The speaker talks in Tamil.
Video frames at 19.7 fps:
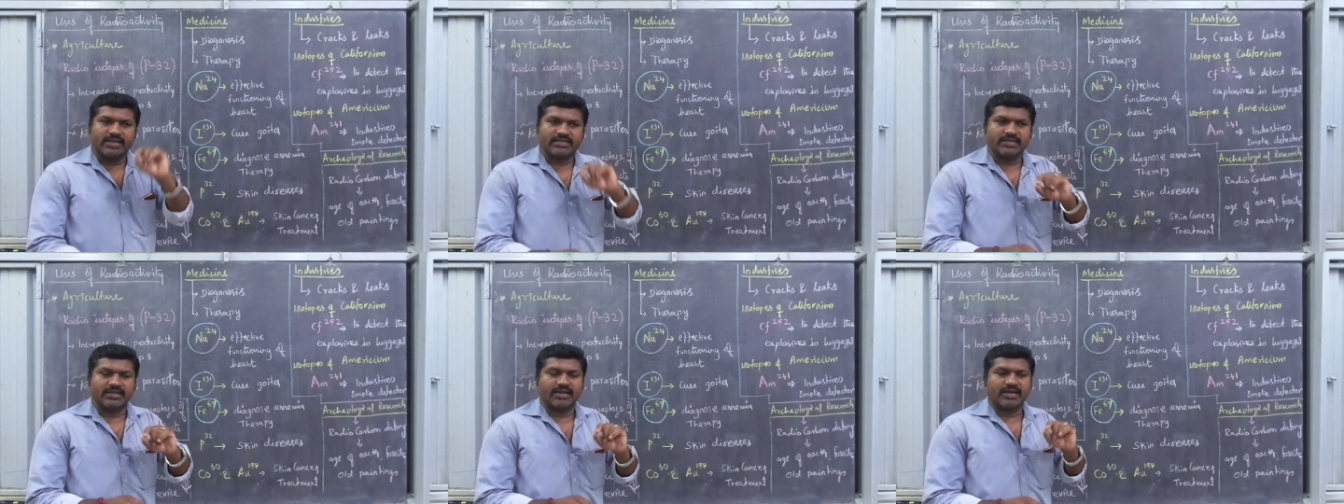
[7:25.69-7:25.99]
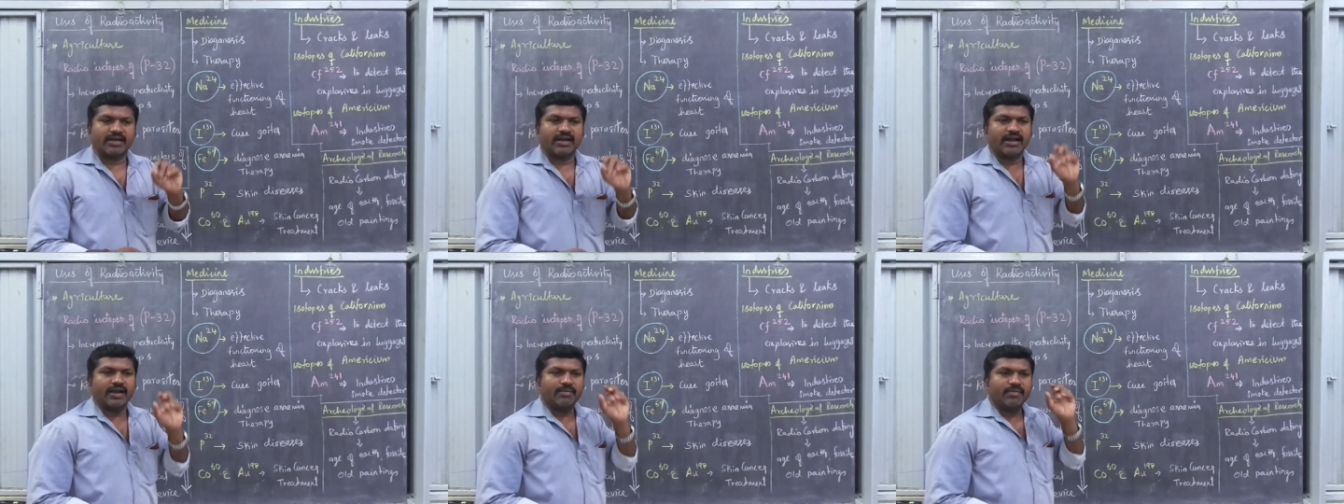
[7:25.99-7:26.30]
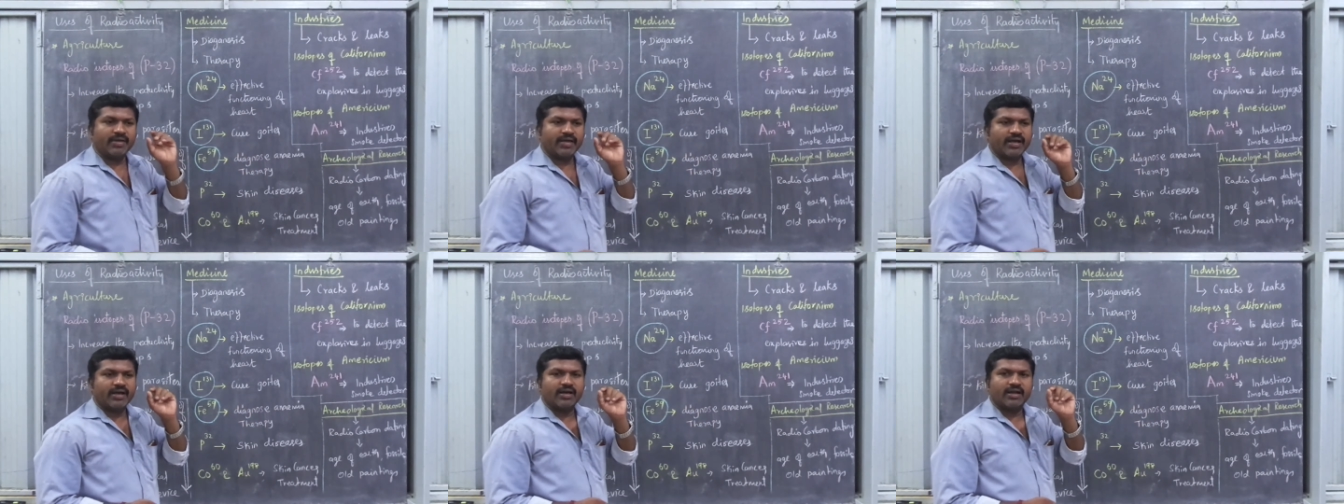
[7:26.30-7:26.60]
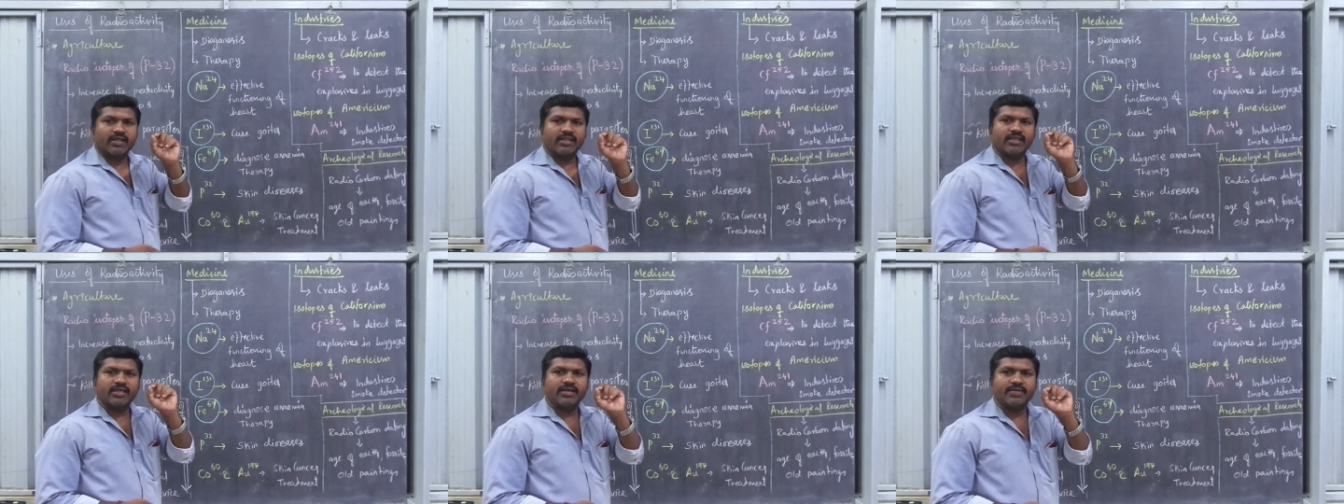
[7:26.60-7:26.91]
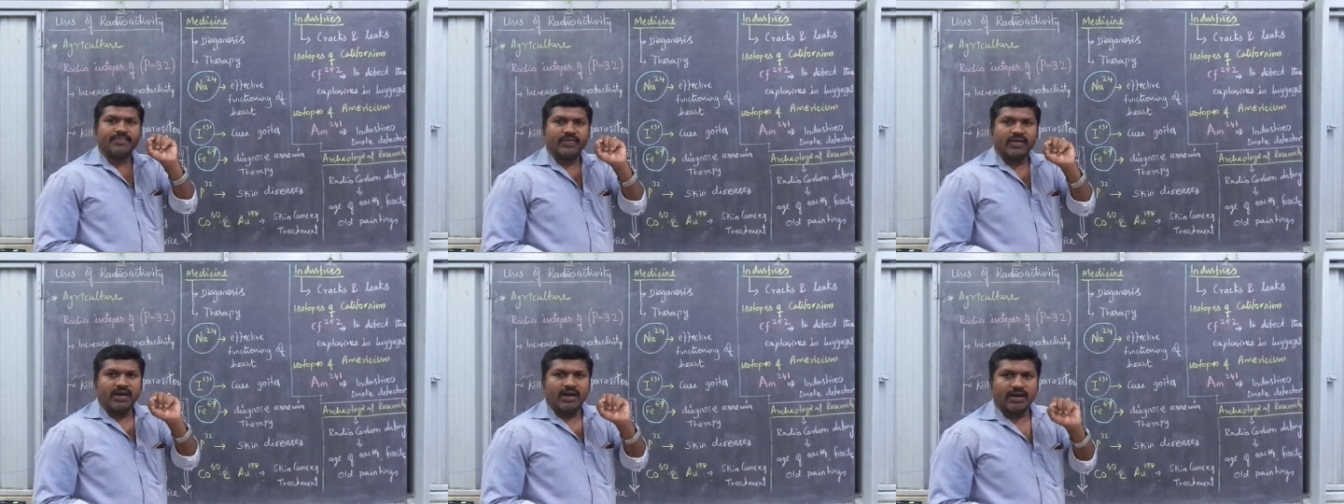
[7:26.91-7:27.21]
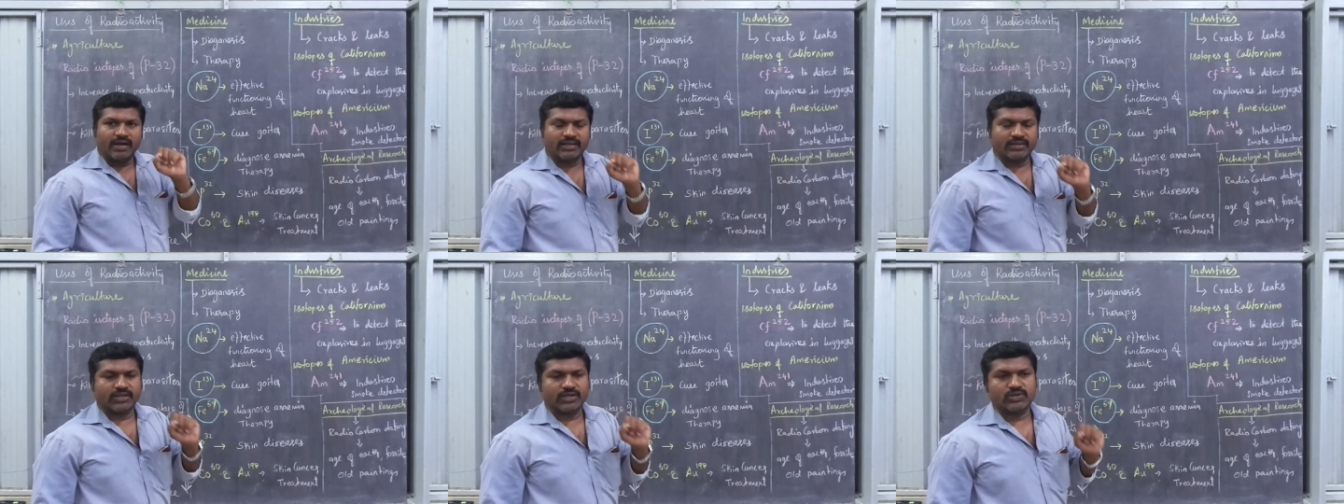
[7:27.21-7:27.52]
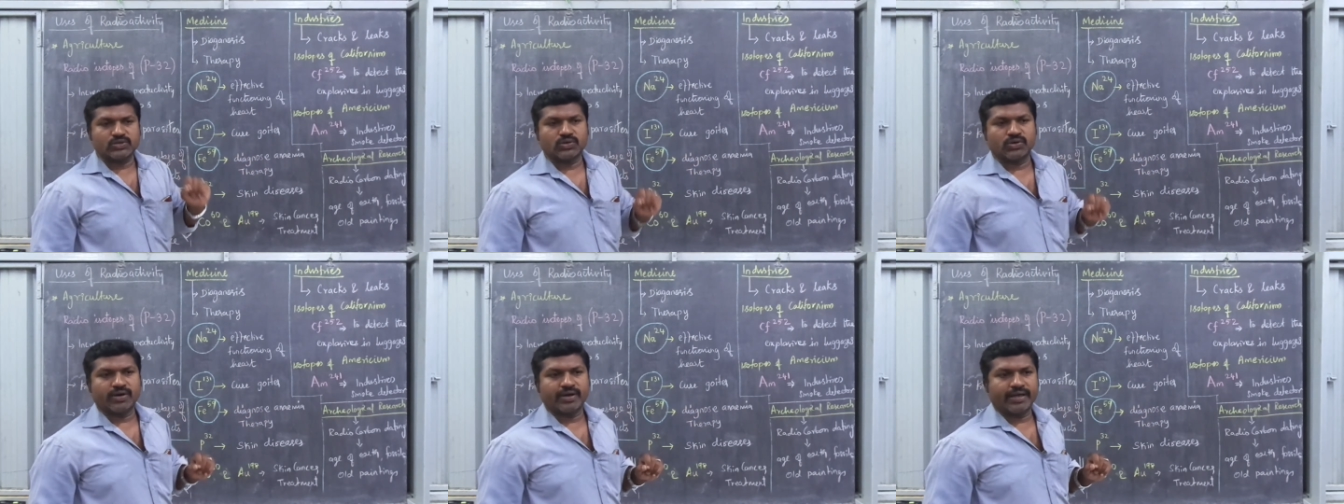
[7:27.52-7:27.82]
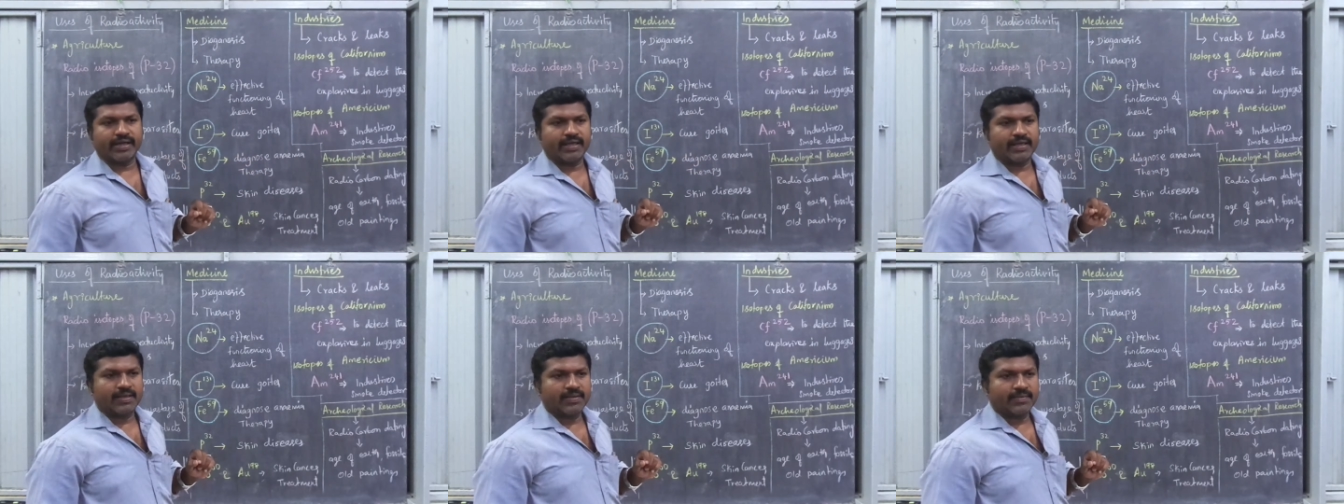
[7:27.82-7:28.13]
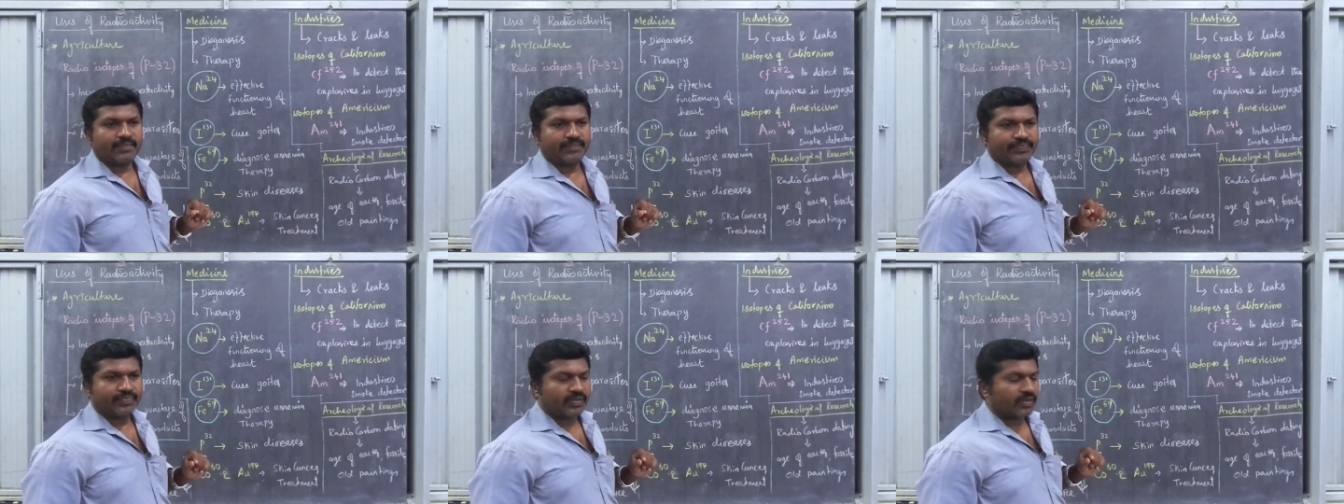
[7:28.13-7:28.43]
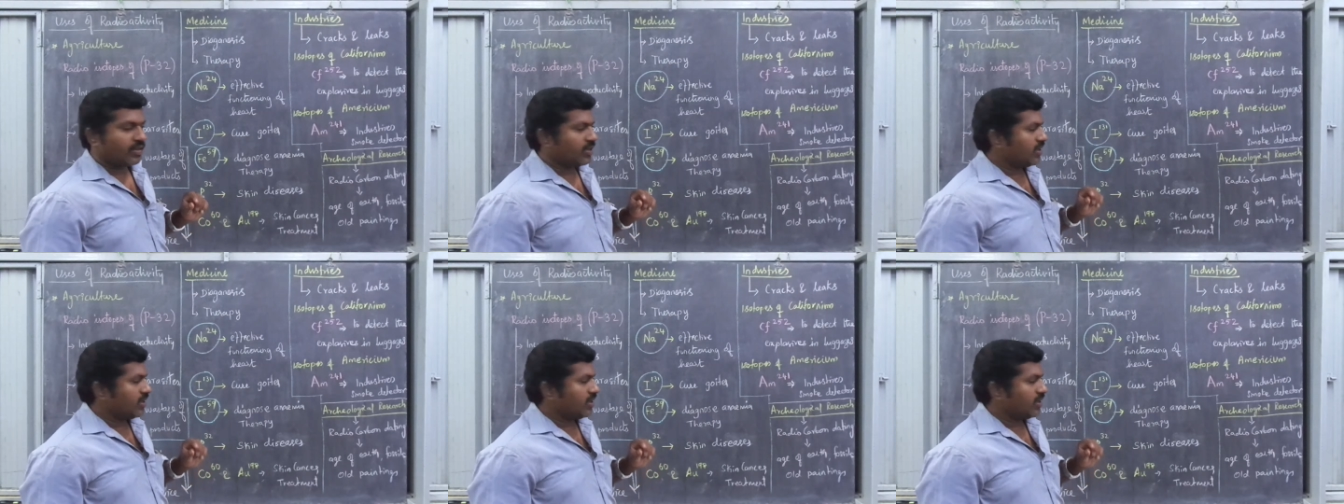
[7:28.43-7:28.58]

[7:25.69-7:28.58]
இருக்குன்னு தெரிஞ்சுக்கிறதுக்கு அனிமியாங்கிறது ரத்த சோகை